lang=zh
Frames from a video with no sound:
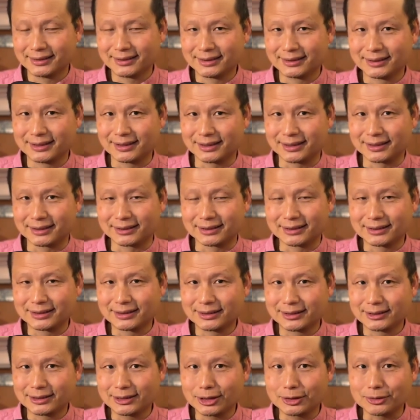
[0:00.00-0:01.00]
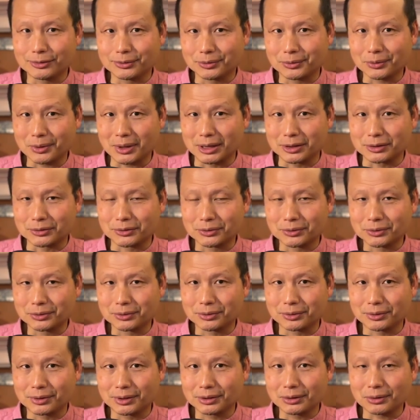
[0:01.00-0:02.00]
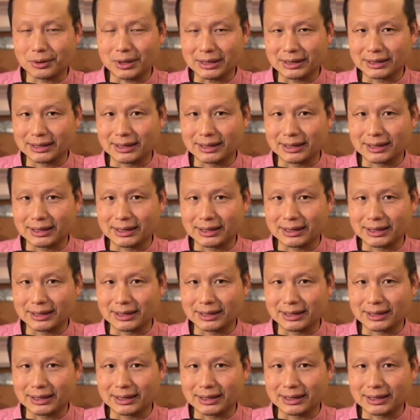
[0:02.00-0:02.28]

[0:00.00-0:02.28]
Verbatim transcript: 这个症状缩短